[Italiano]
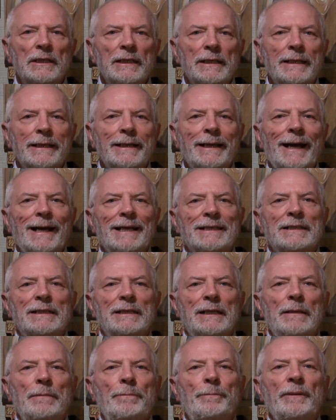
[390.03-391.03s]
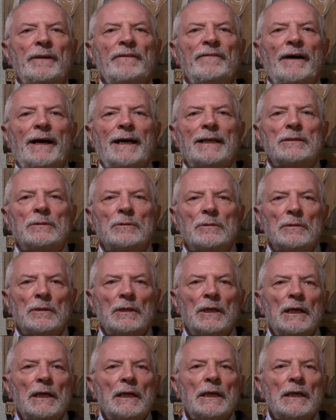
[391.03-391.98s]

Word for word: in casa, nel privato,